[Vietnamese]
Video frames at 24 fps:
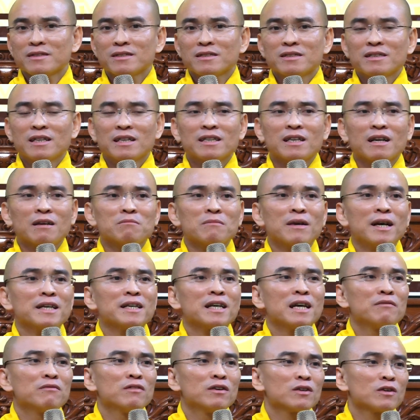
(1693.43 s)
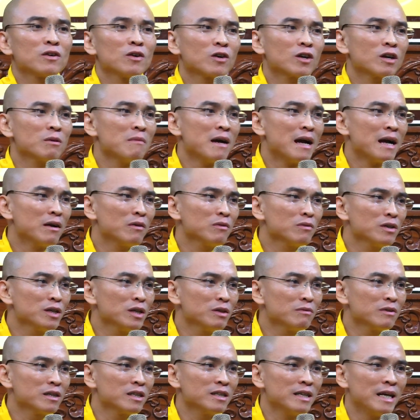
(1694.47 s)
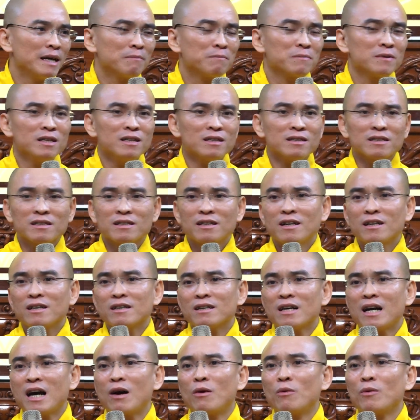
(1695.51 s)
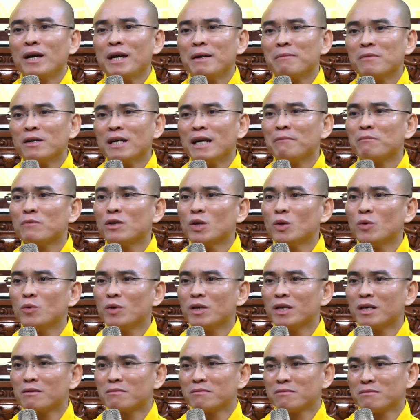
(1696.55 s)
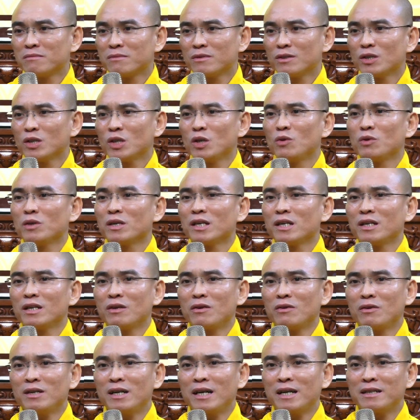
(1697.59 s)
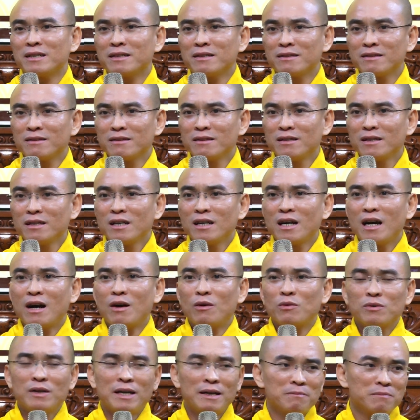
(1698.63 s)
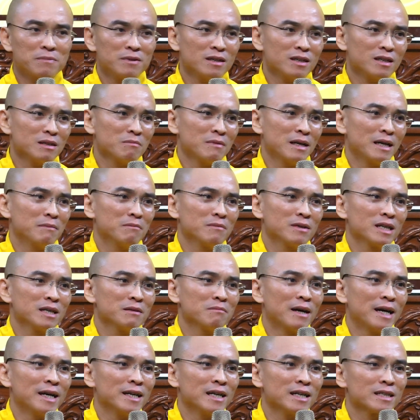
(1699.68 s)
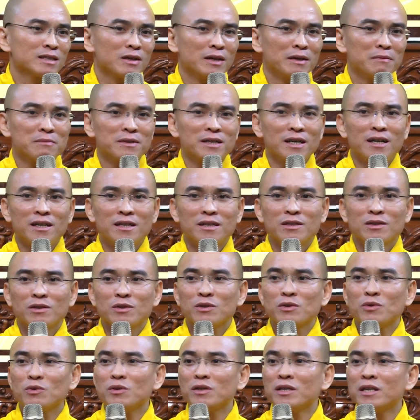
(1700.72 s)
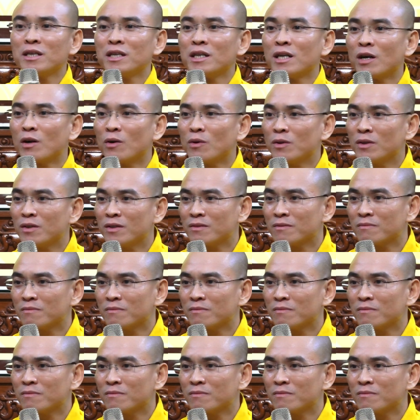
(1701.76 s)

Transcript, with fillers: Thì trong 7 ngày vừa rồi có bao nhiêu người đẹp nhất rồi đó, hầu em nói em vui không? Vui gì nổi anh, hầu đẹp nhất mà em nghĩ 7 ngày sau em chết rồi, vui gì nổi.